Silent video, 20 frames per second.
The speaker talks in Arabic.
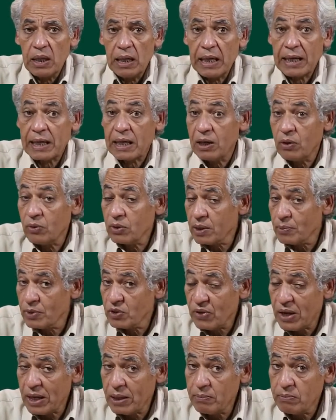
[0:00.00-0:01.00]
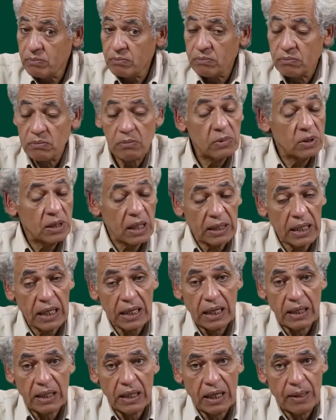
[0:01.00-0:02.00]
لكن لو انت مش فاهم
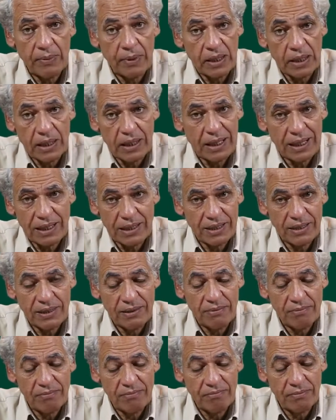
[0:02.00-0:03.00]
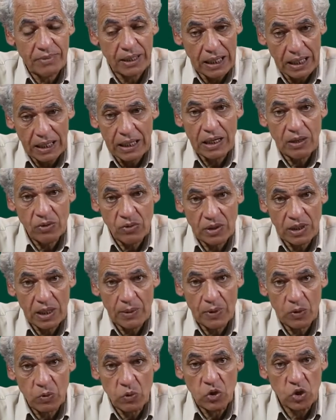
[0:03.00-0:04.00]
صدقني هتلاقي العمليه يعني مكلكعه
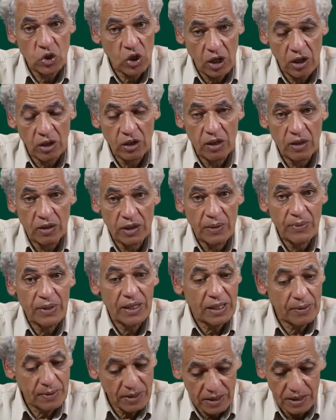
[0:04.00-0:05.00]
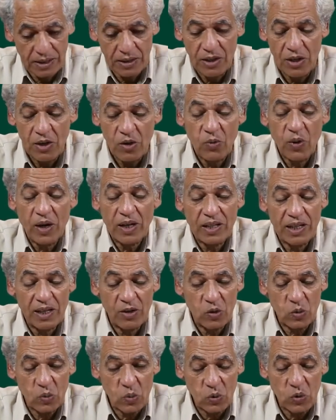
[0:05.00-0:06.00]
قدامك وان شاء الله تابعنا بس
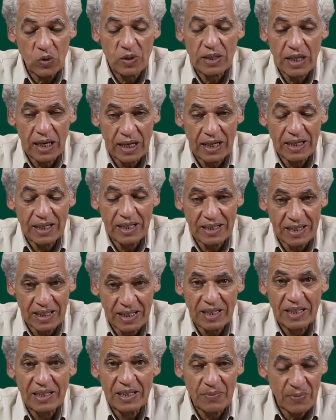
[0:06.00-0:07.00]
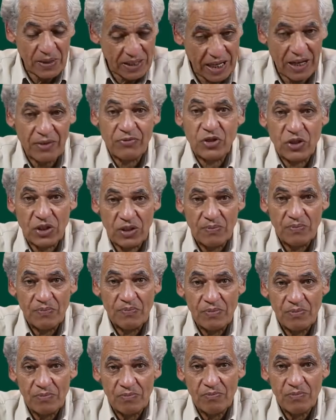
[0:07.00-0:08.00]
وهتلاقي الامور سهله جدا جدا ما تخافش
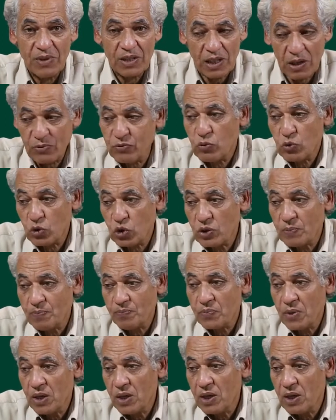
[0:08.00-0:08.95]
ما تخافوش